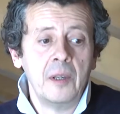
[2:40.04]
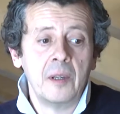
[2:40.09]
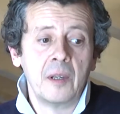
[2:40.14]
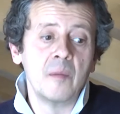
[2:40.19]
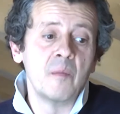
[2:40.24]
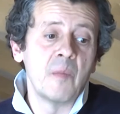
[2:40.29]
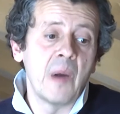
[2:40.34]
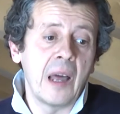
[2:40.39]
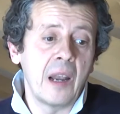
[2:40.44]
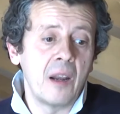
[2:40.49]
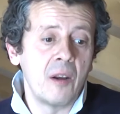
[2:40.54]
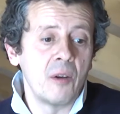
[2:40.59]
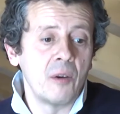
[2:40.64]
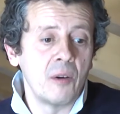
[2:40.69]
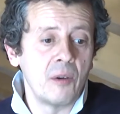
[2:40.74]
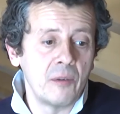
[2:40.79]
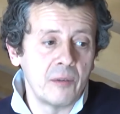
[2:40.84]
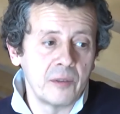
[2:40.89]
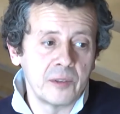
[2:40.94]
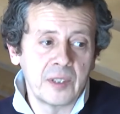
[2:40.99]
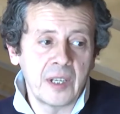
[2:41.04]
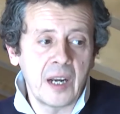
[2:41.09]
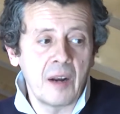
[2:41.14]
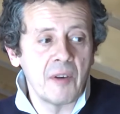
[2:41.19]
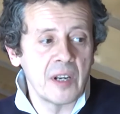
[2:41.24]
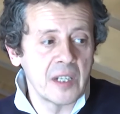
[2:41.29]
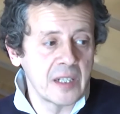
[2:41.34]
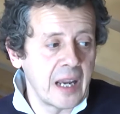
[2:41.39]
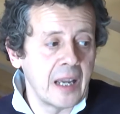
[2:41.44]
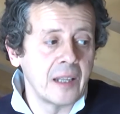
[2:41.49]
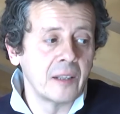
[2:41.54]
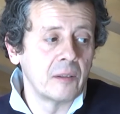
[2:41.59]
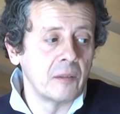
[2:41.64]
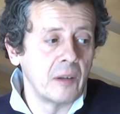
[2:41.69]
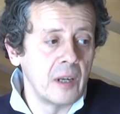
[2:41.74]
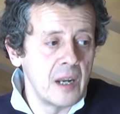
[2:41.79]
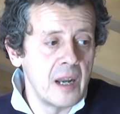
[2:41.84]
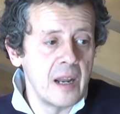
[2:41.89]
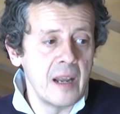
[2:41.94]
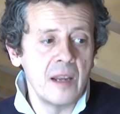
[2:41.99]
L'imballo sarà una scatola
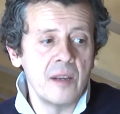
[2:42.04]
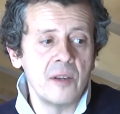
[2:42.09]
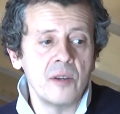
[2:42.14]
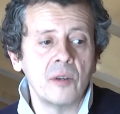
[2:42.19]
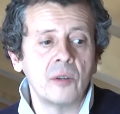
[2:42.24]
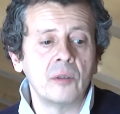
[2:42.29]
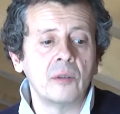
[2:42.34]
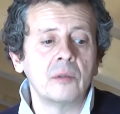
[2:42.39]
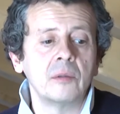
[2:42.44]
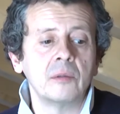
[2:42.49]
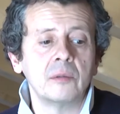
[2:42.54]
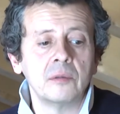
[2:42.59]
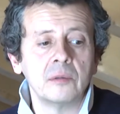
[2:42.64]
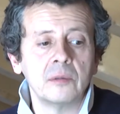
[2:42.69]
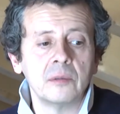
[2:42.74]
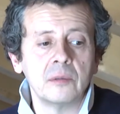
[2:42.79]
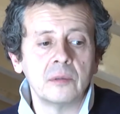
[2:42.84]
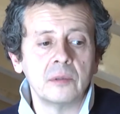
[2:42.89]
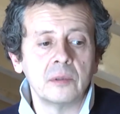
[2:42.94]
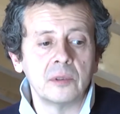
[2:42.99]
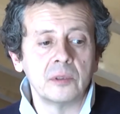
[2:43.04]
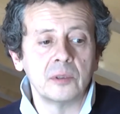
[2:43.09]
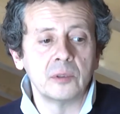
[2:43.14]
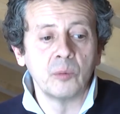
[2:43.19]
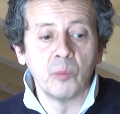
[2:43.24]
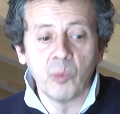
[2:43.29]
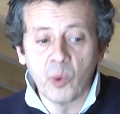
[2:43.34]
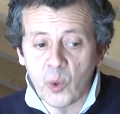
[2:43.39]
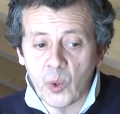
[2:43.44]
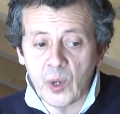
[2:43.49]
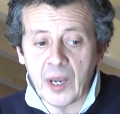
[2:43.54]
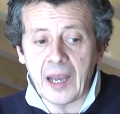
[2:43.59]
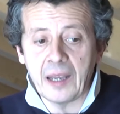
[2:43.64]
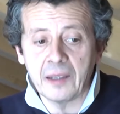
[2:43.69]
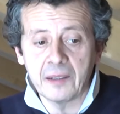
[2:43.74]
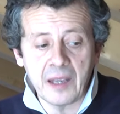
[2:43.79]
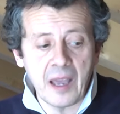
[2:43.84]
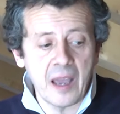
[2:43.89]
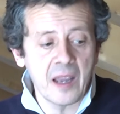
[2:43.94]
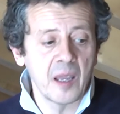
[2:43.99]
in legno eh,
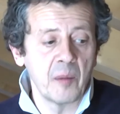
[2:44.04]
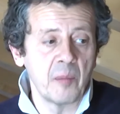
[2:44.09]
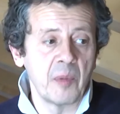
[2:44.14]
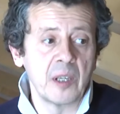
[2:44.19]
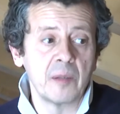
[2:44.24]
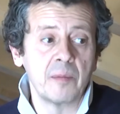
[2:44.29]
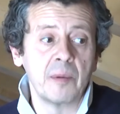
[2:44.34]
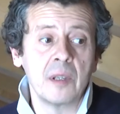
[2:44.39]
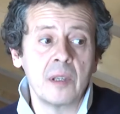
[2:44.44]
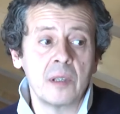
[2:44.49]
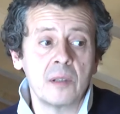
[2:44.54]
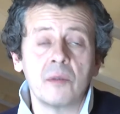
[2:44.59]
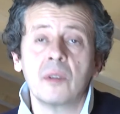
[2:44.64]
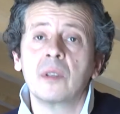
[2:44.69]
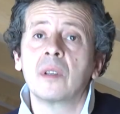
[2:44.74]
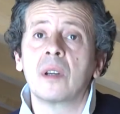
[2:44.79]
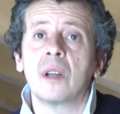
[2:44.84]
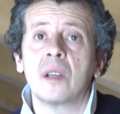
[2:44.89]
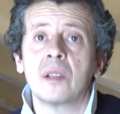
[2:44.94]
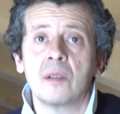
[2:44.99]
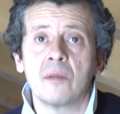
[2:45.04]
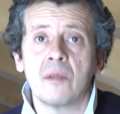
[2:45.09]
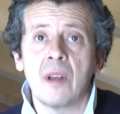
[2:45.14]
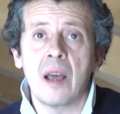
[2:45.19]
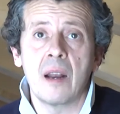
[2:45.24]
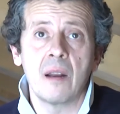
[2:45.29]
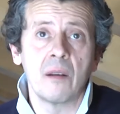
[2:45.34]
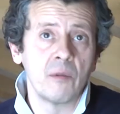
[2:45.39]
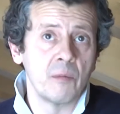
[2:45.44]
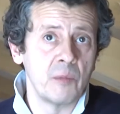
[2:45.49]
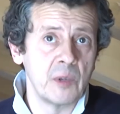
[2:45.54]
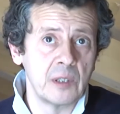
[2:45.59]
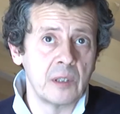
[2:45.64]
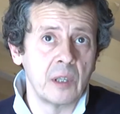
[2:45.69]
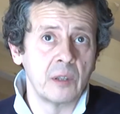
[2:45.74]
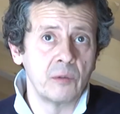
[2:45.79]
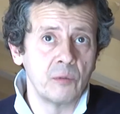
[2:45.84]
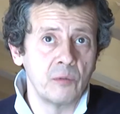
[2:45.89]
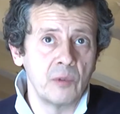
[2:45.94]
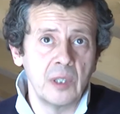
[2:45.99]
omologata anche per le spedizioni internazionali come gli
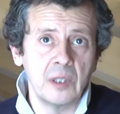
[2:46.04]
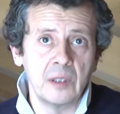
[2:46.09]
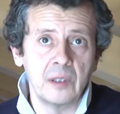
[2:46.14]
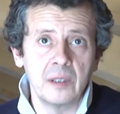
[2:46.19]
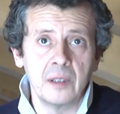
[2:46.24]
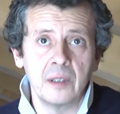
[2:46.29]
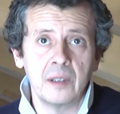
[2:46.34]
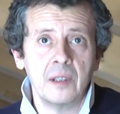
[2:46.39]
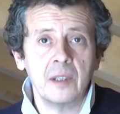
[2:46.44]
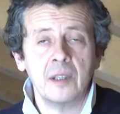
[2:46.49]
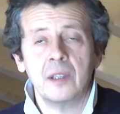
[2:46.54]
Stati Uniti,